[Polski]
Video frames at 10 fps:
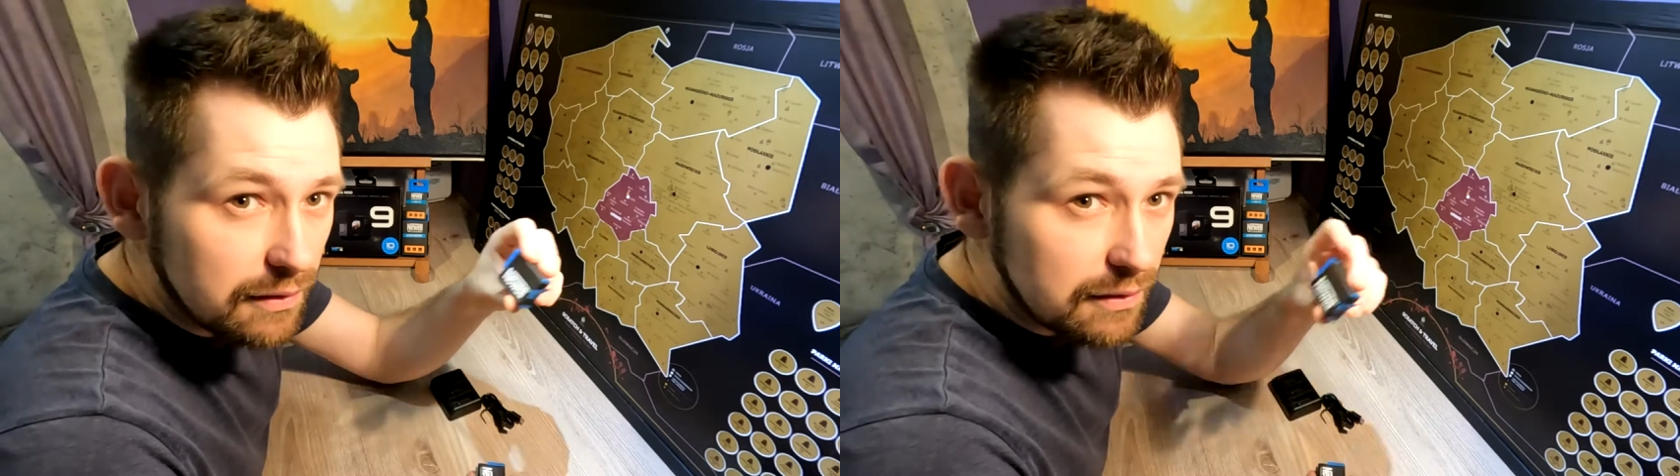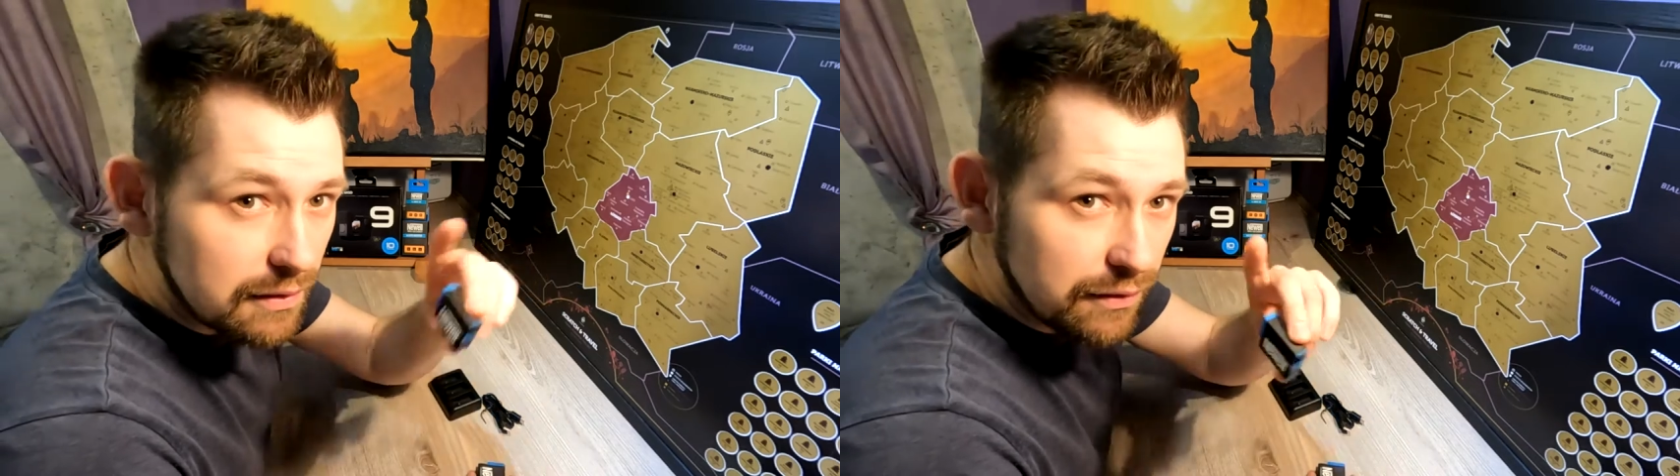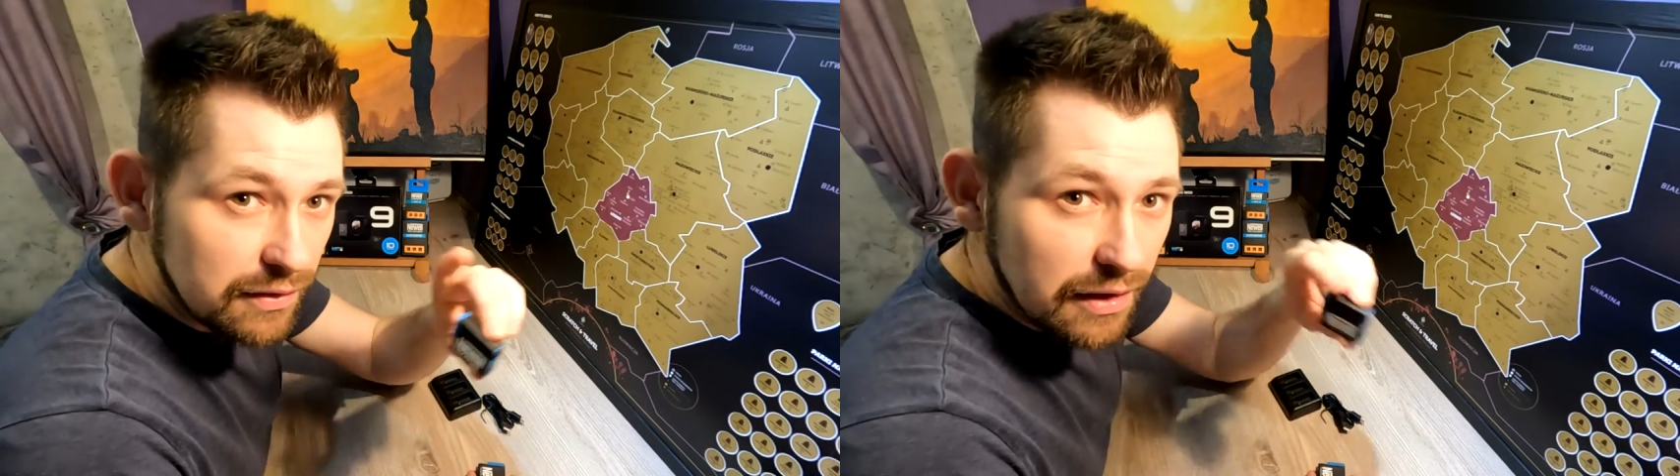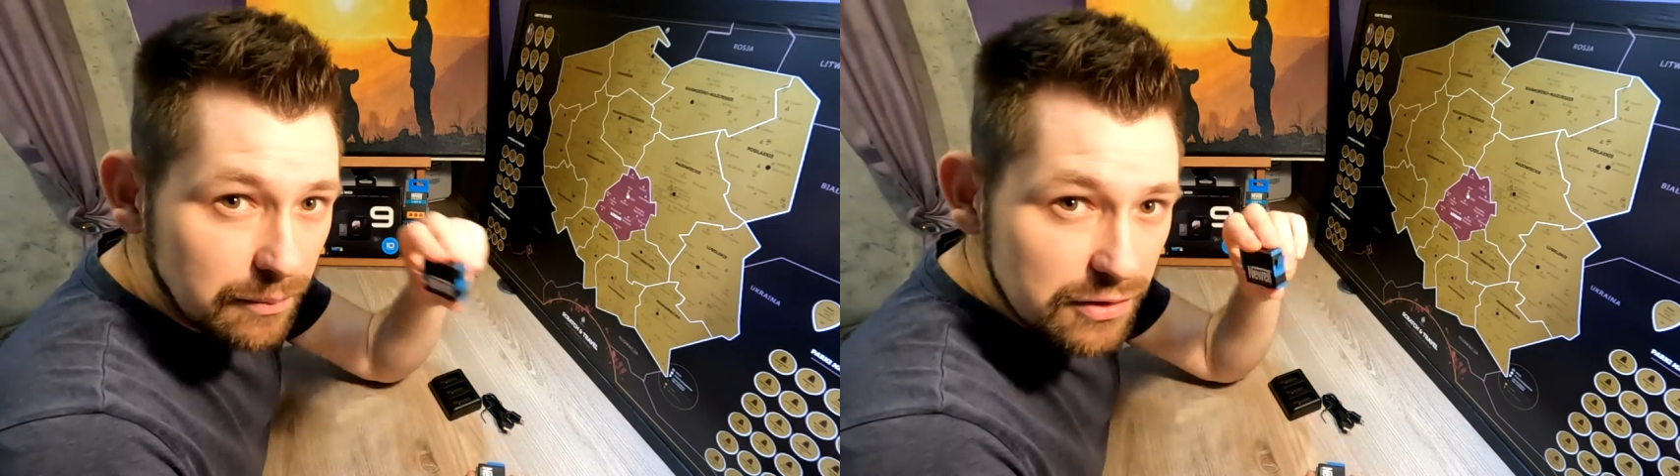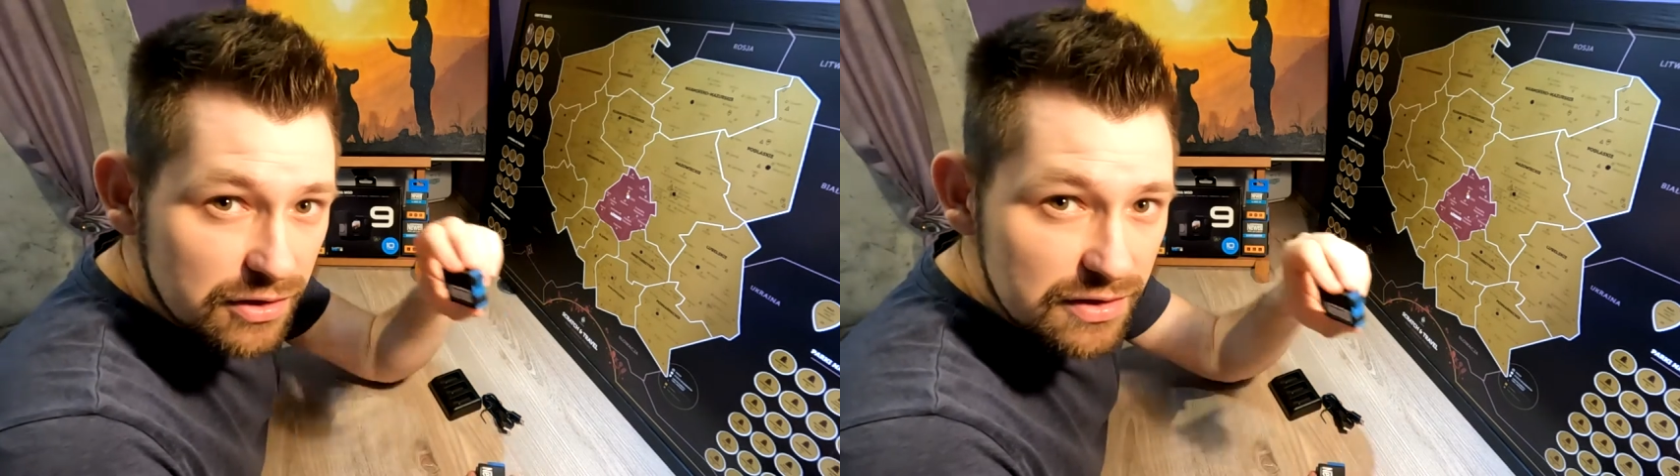E, i wydaje
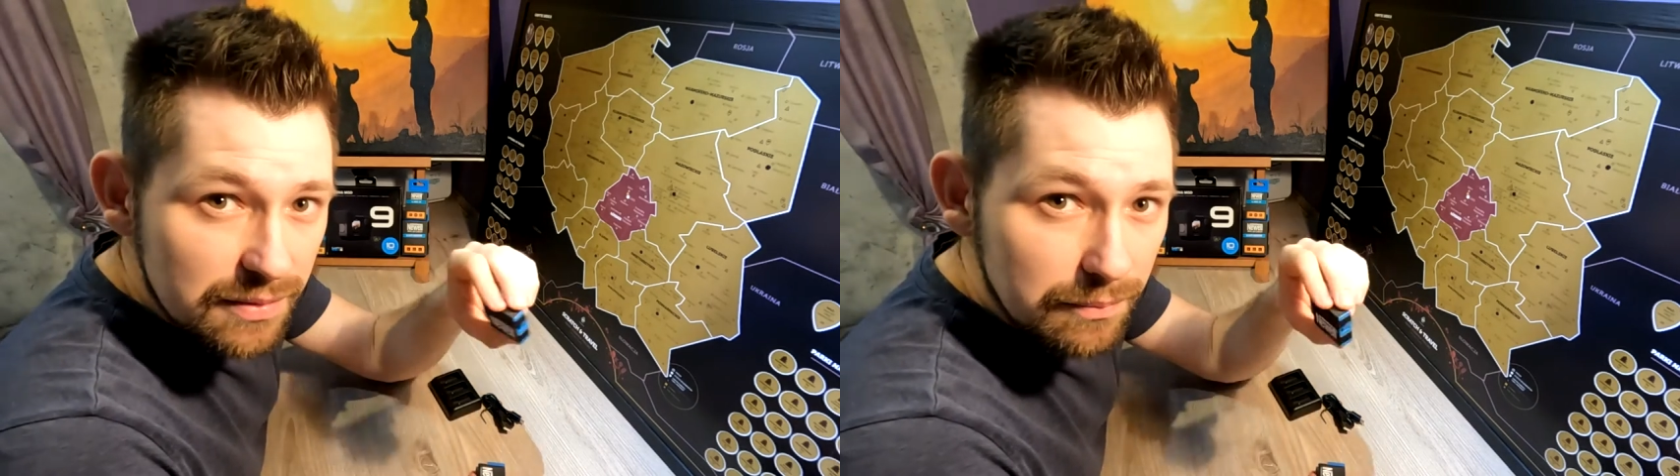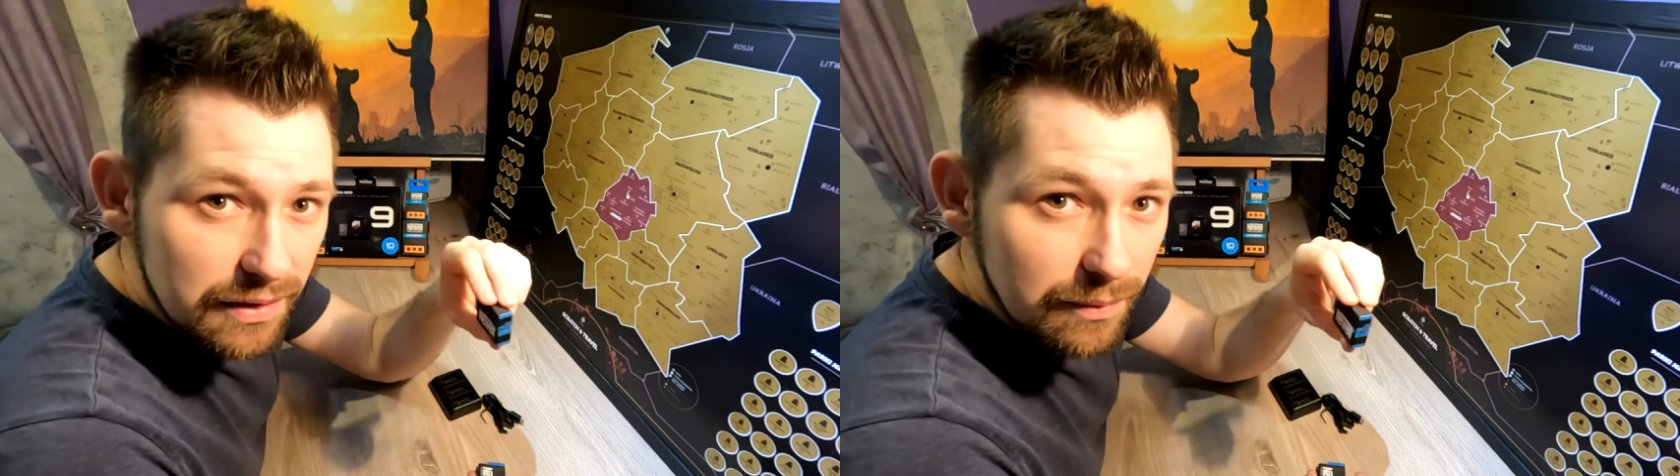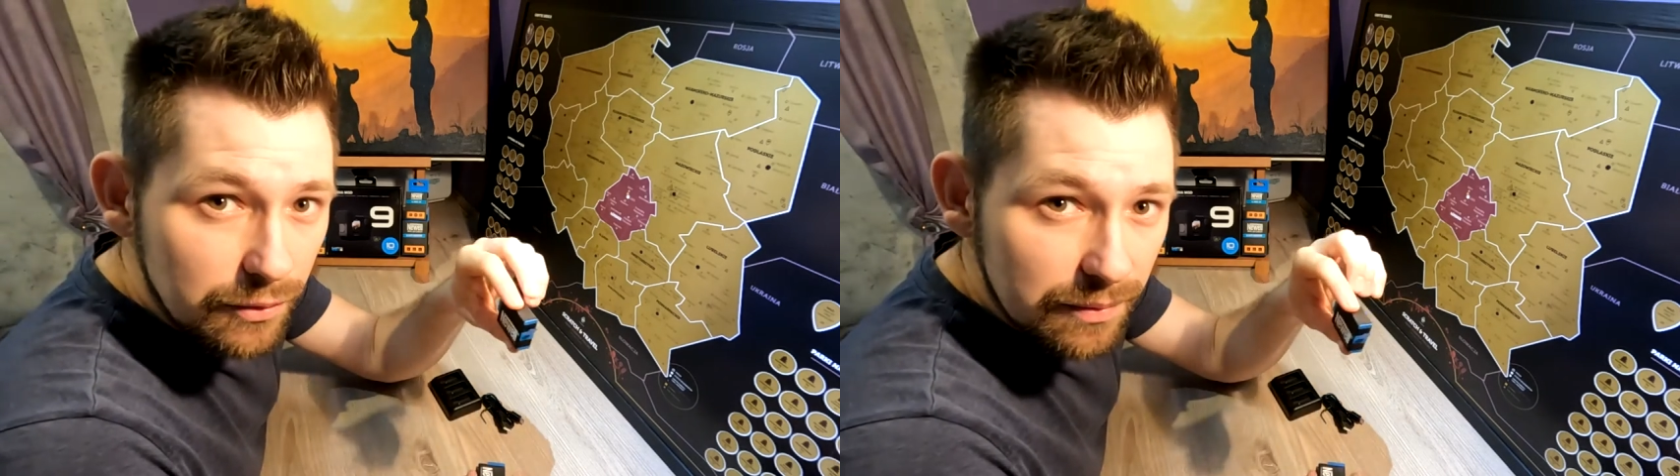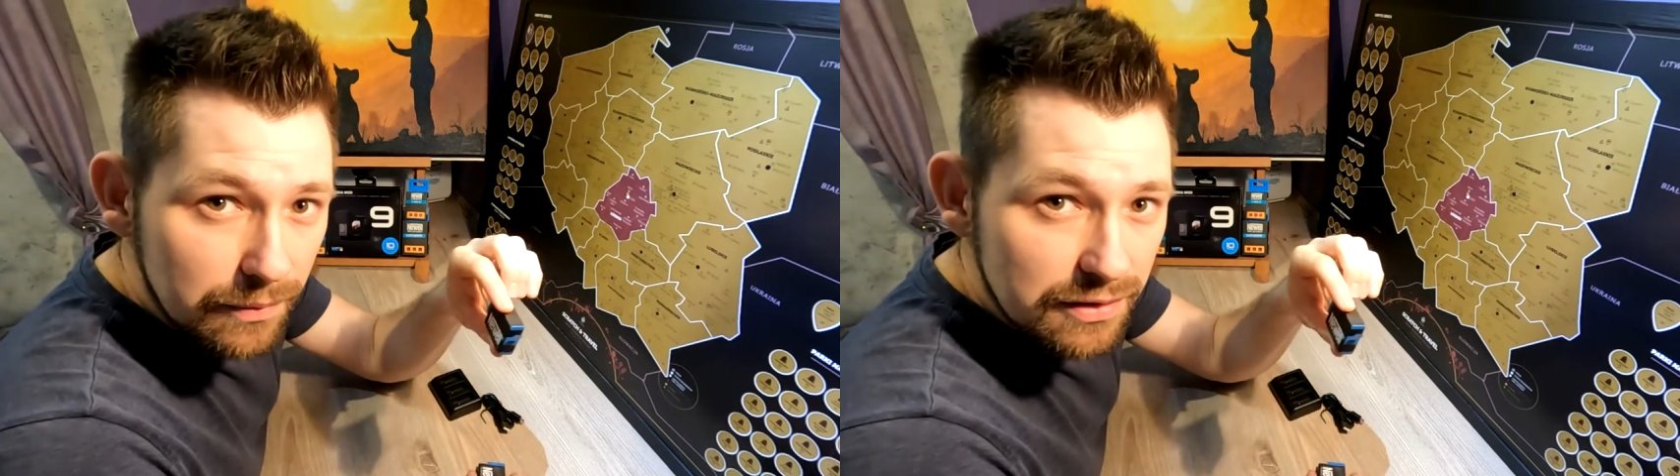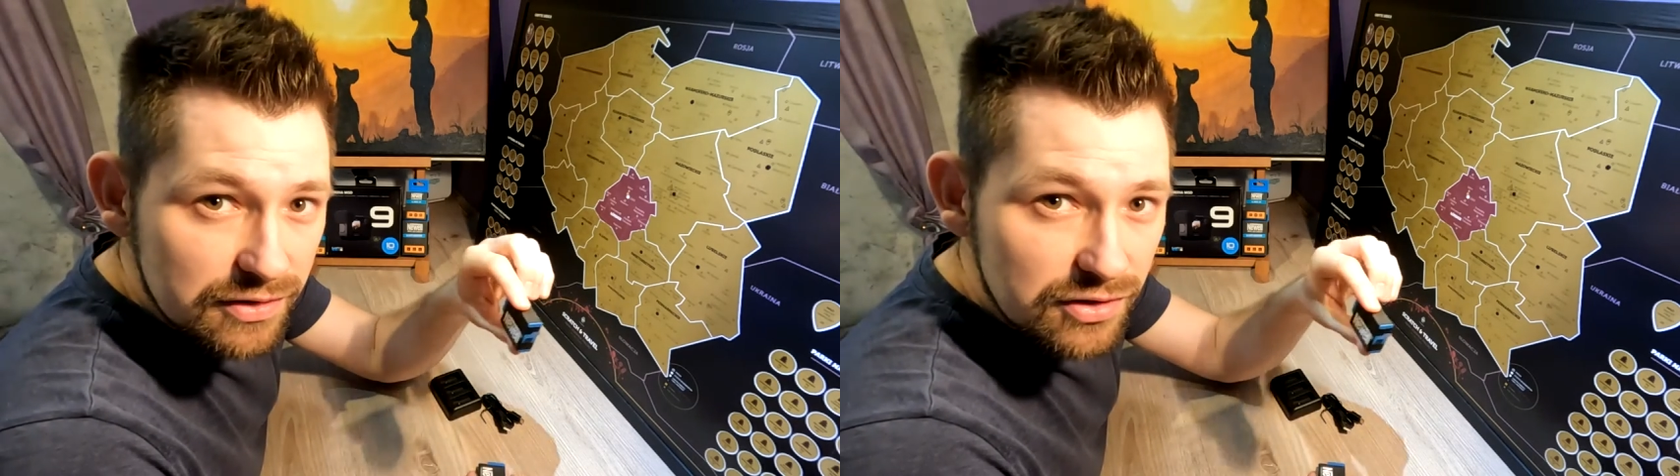mi się, że z tym media modem będzie